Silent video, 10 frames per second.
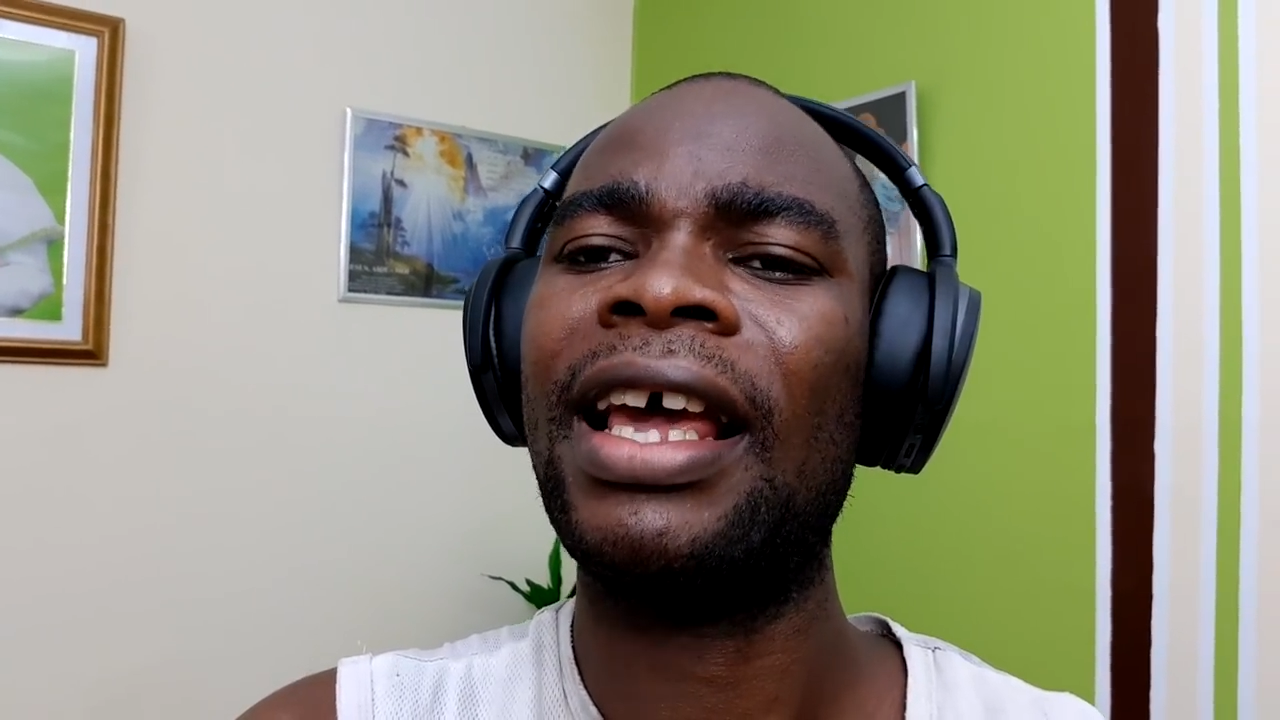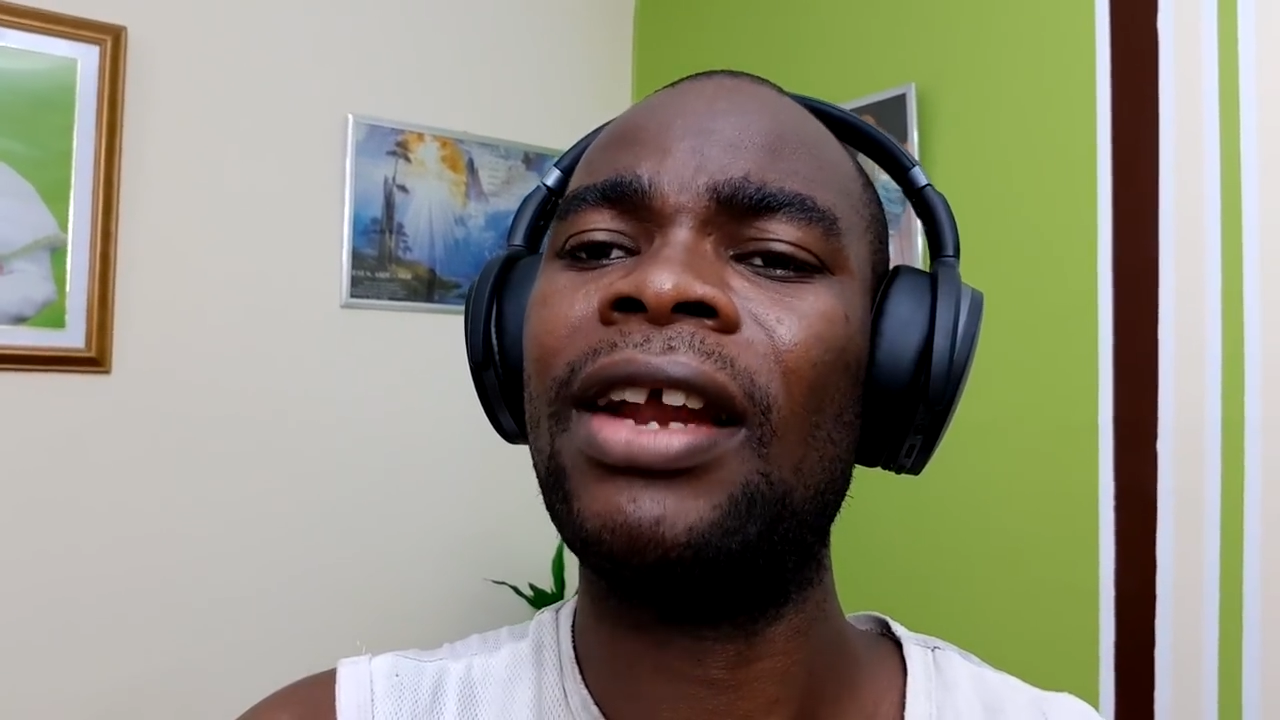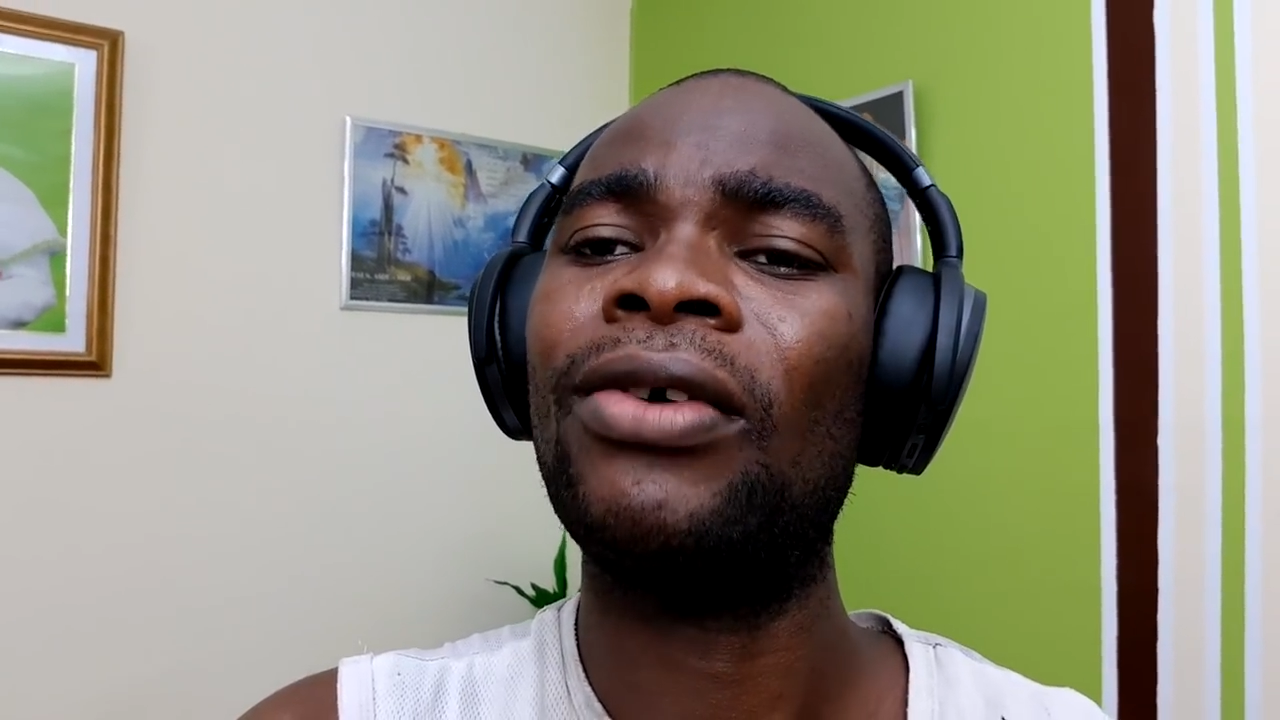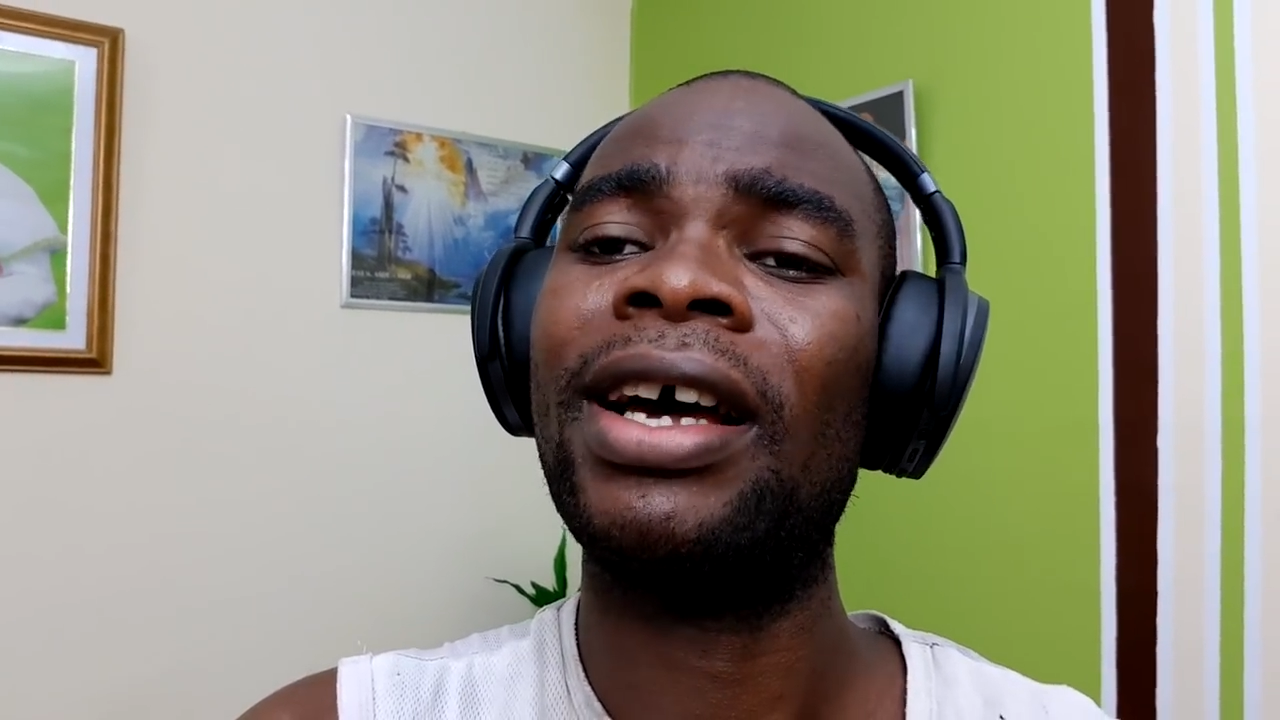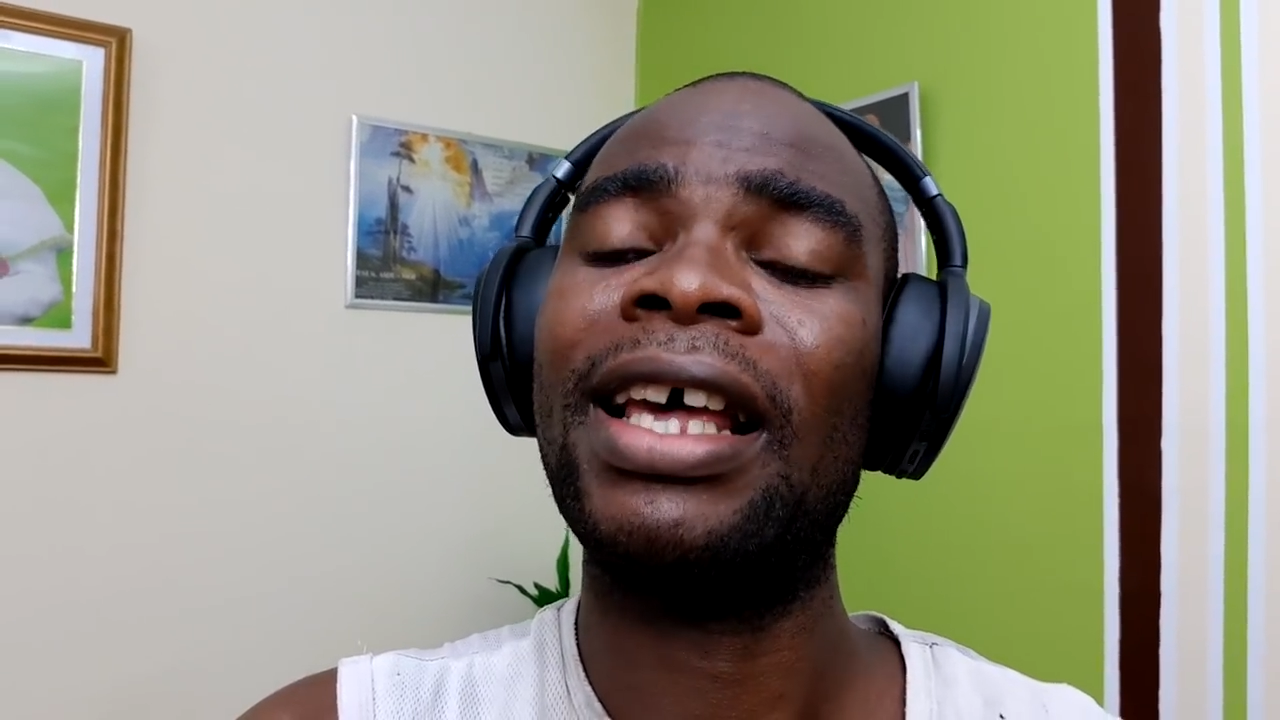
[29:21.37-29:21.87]

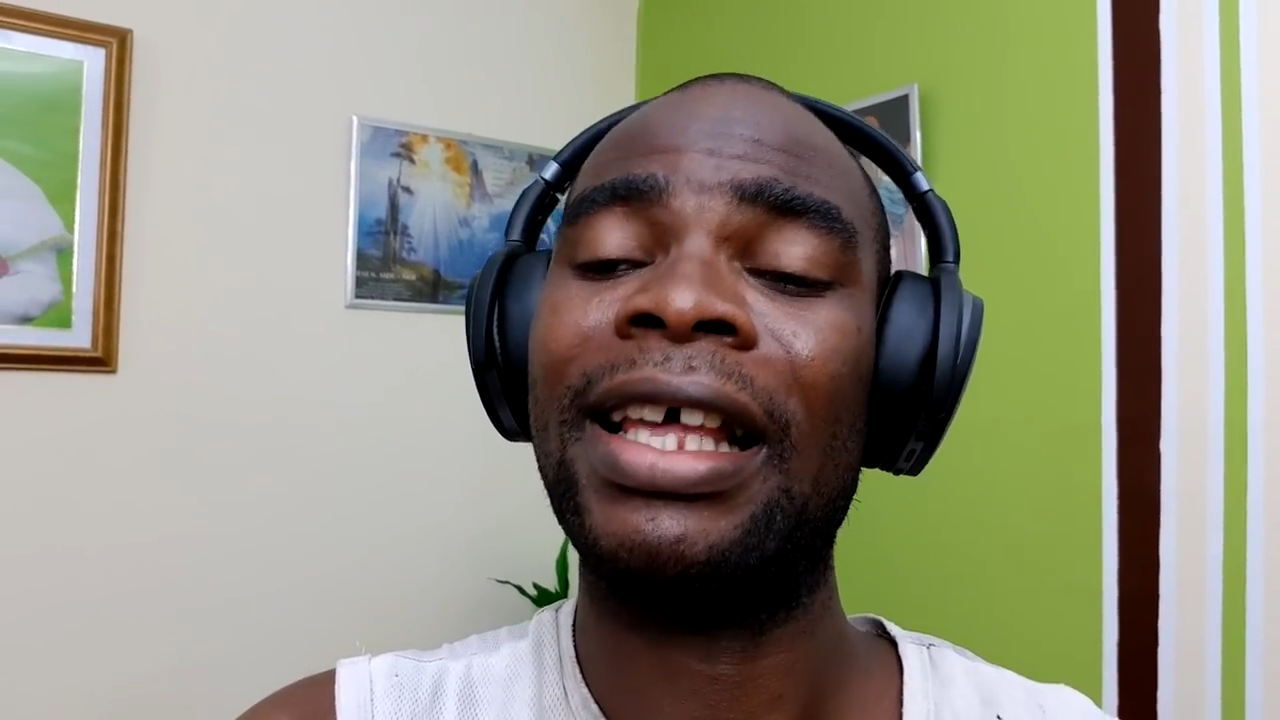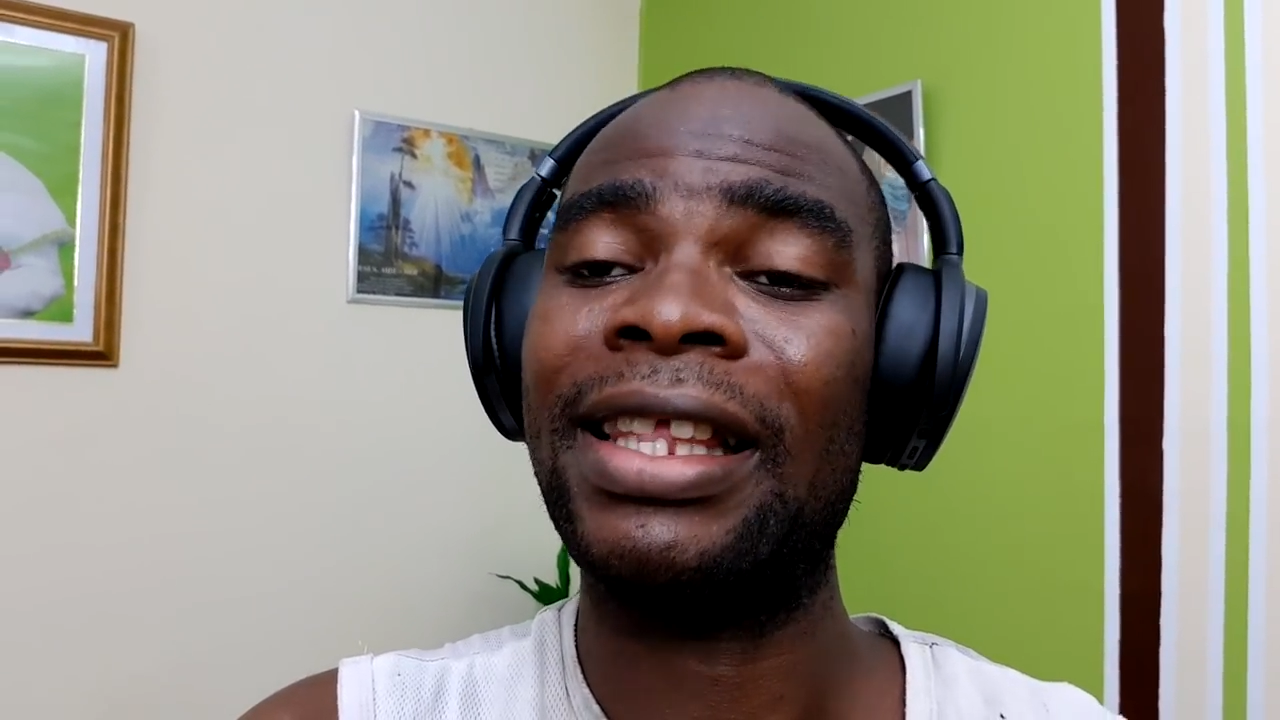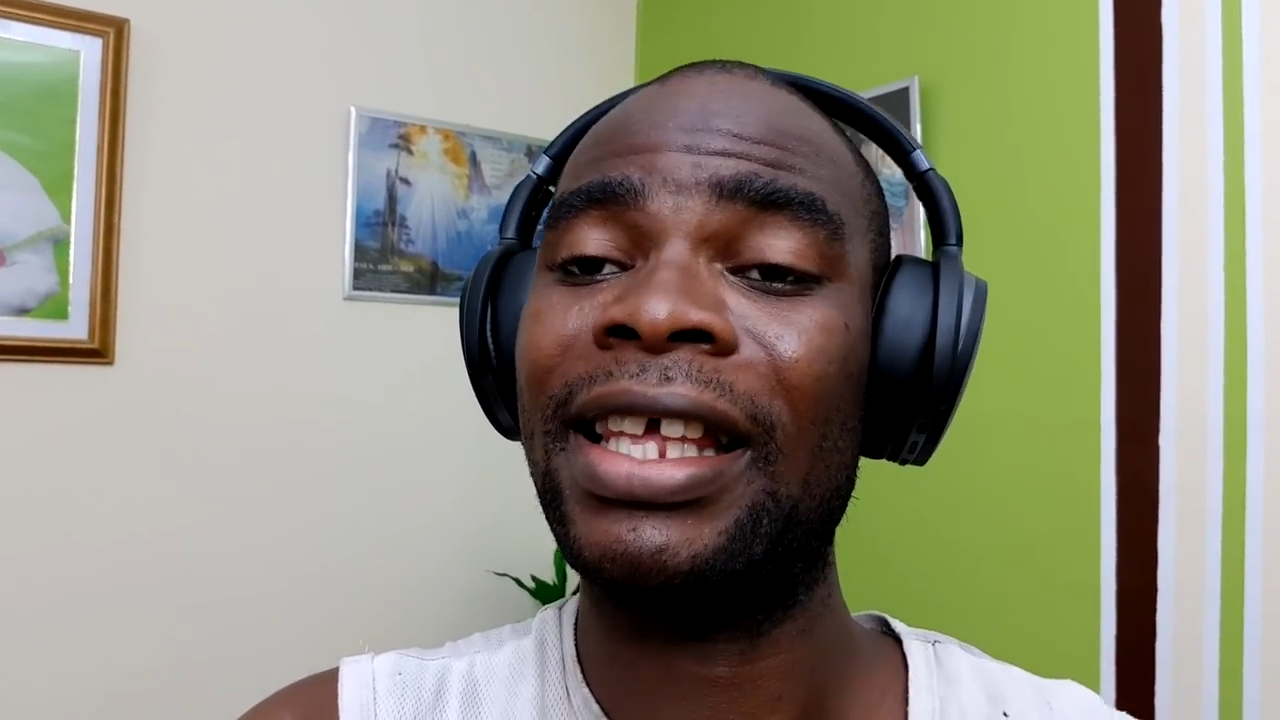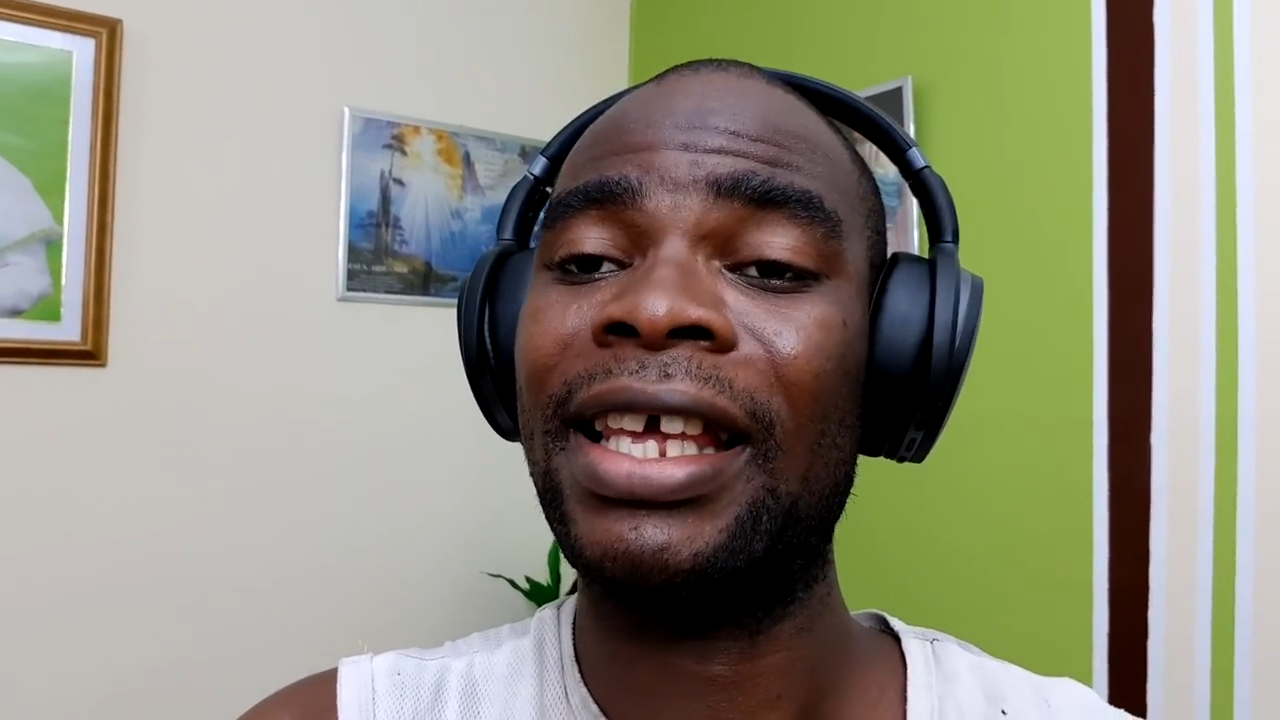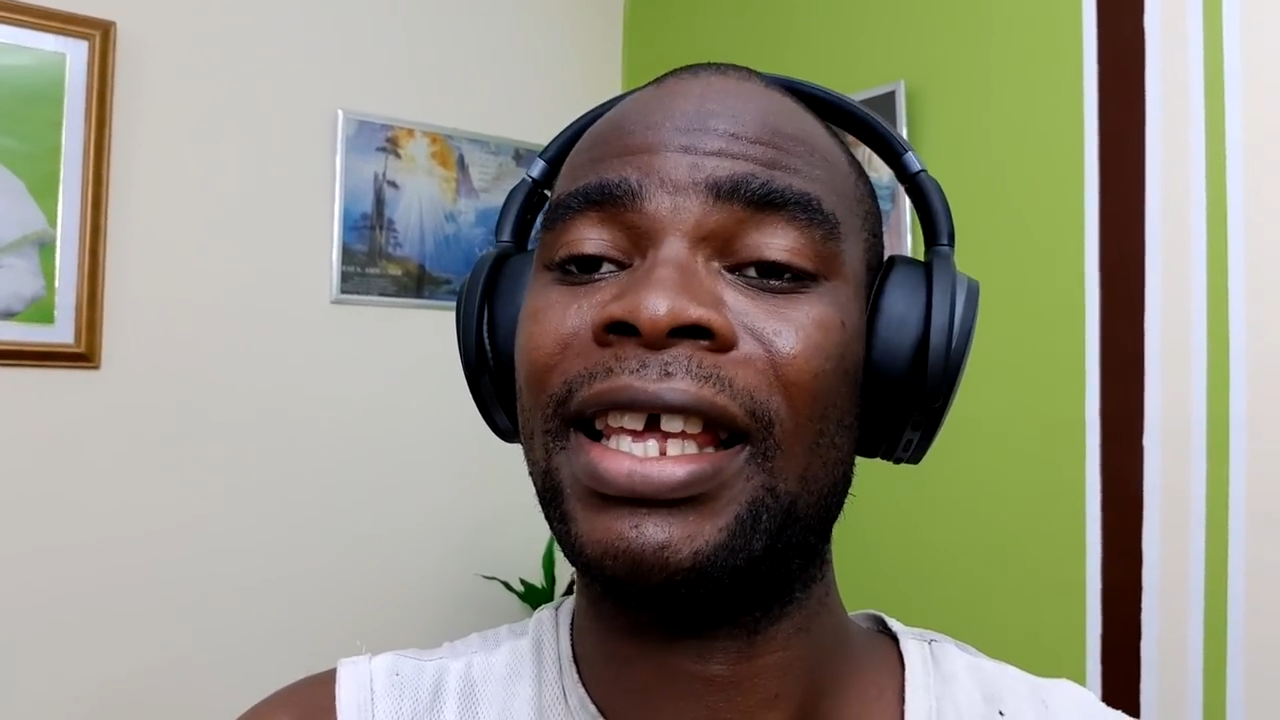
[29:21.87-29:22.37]
elle aurait
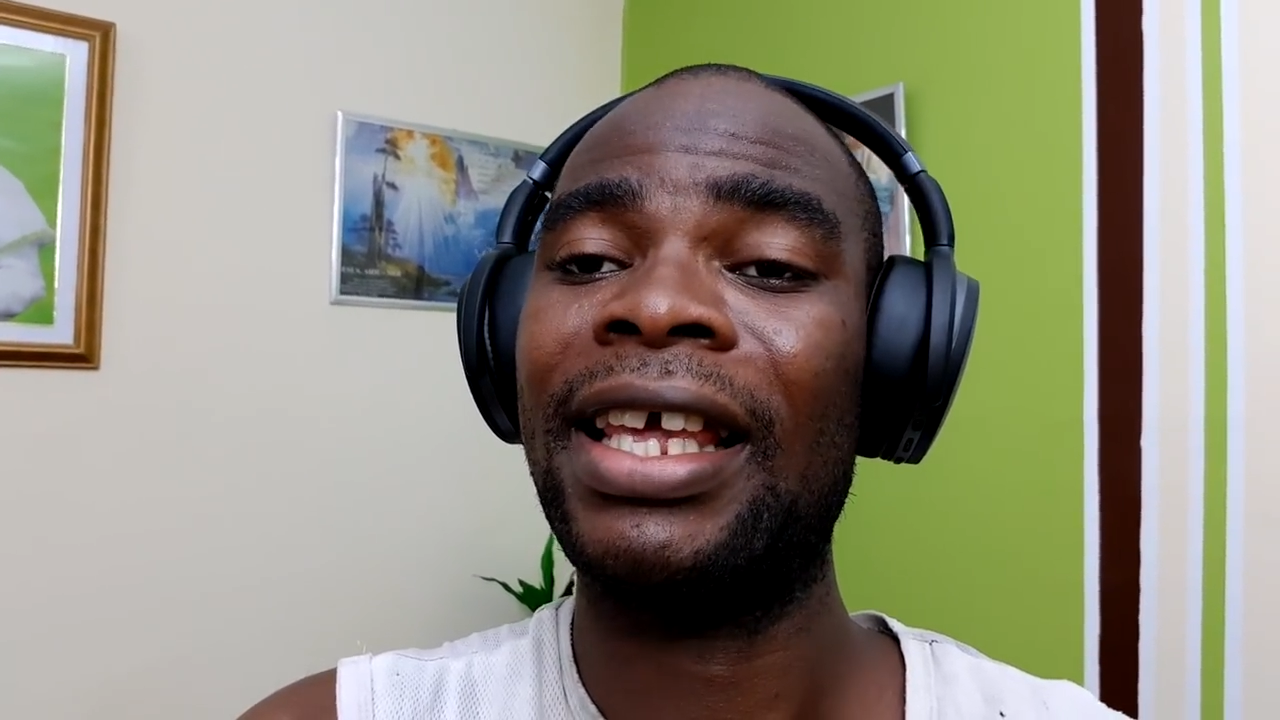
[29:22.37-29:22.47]
été